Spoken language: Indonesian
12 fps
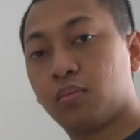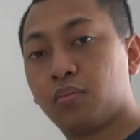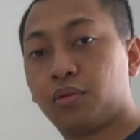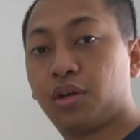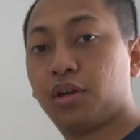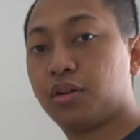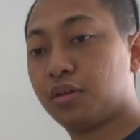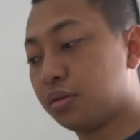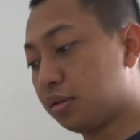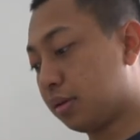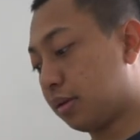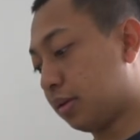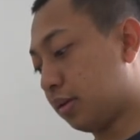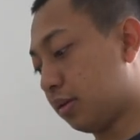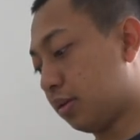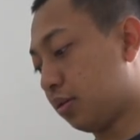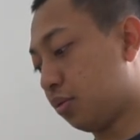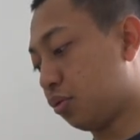mungkin
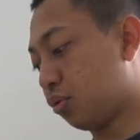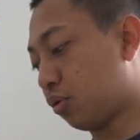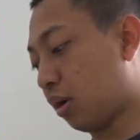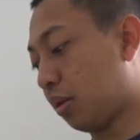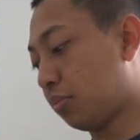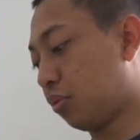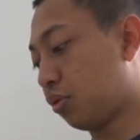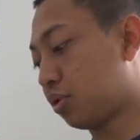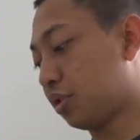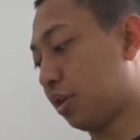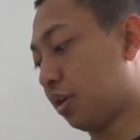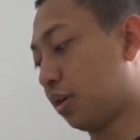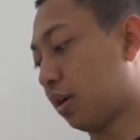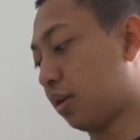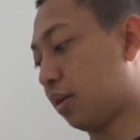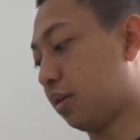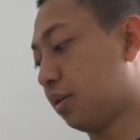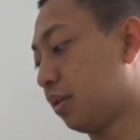uh, untuk unboxing
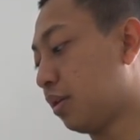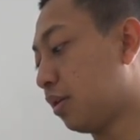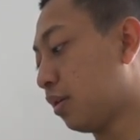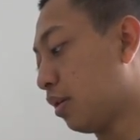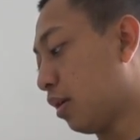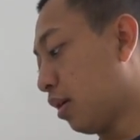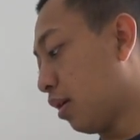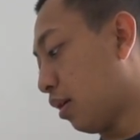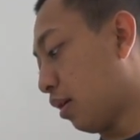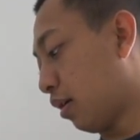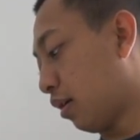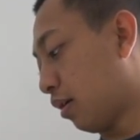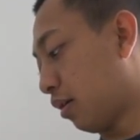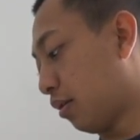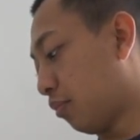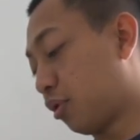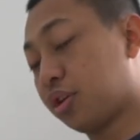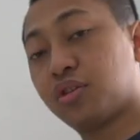kali ini
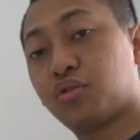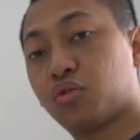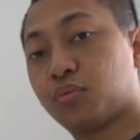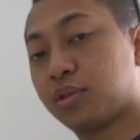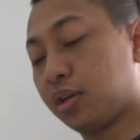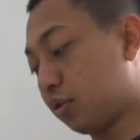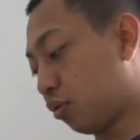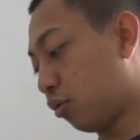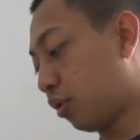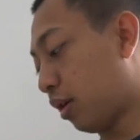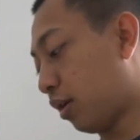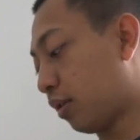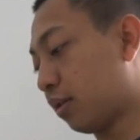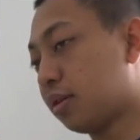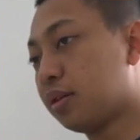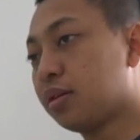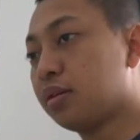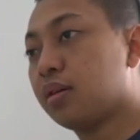uh, mungkin cukup segitu dulu ya
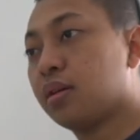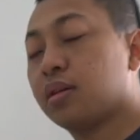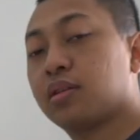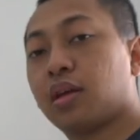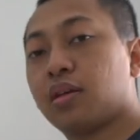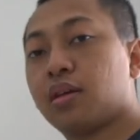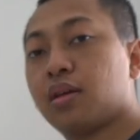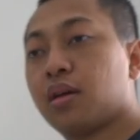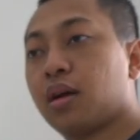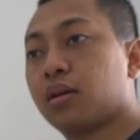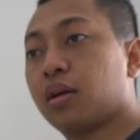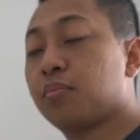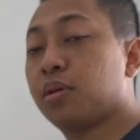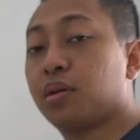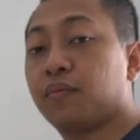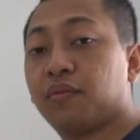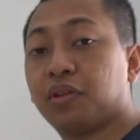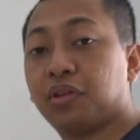nanti saya akan
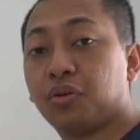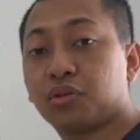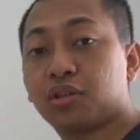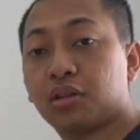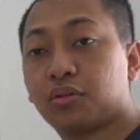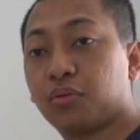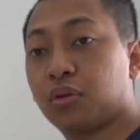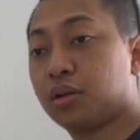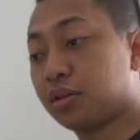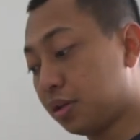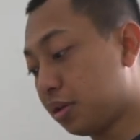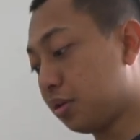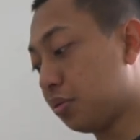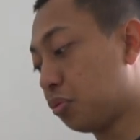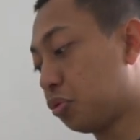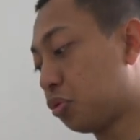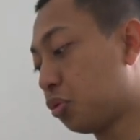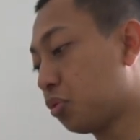bikin video satu lagi
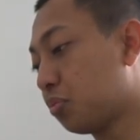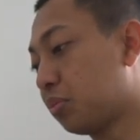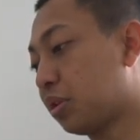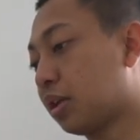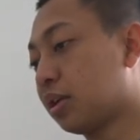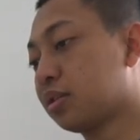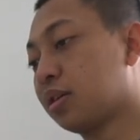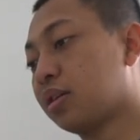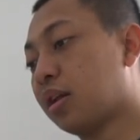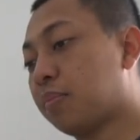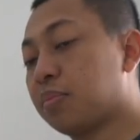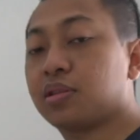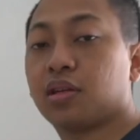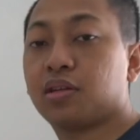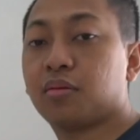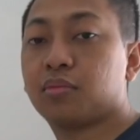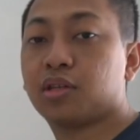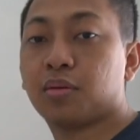untuk menjelaskan apa
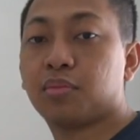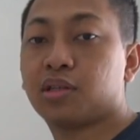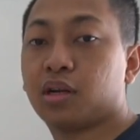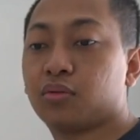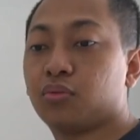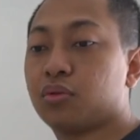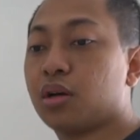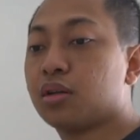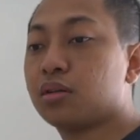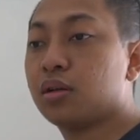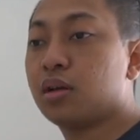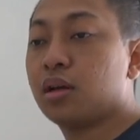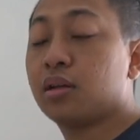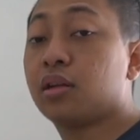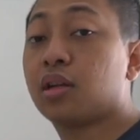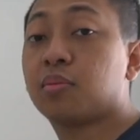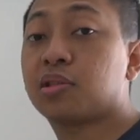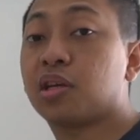saja yang saya bisa lakukan
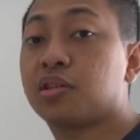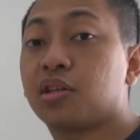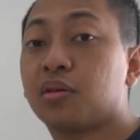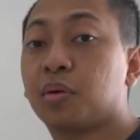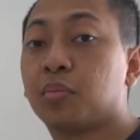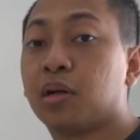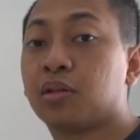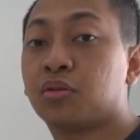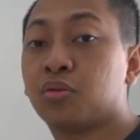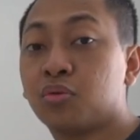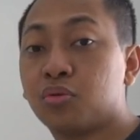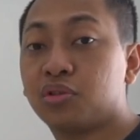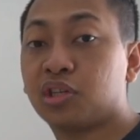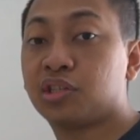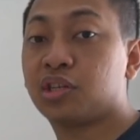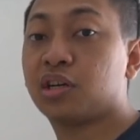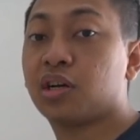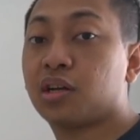dan apa saja yang membantu
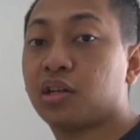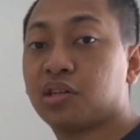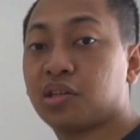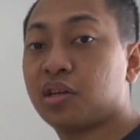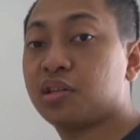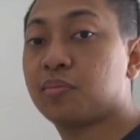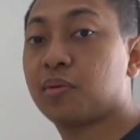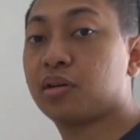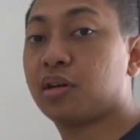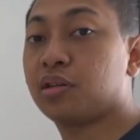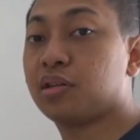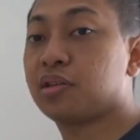jenjang karir saya sebagai